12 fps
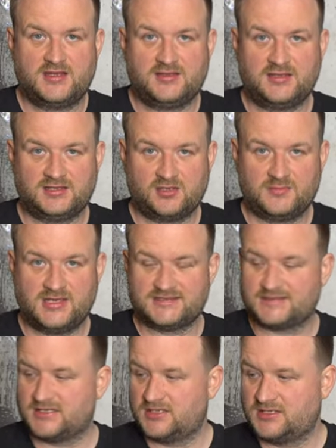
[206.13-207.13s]

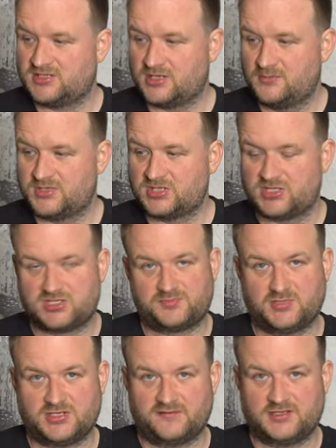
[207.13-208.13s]
Natomiast e, czego możecie się
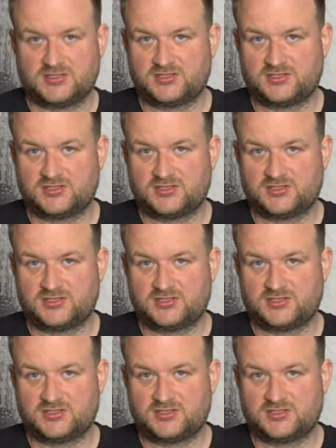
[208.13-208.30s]
spodziewać?